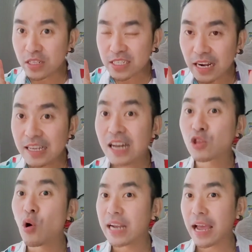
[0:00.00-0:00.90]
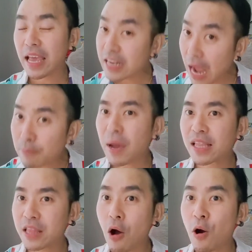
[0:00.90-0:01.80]
จะเลือกตัวไหนให้ได้ไป
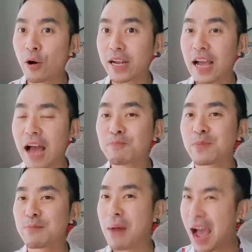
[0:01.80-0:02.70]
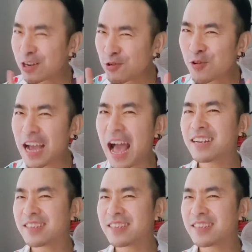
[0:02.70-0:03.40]
ต่อนะครับมาดูกัน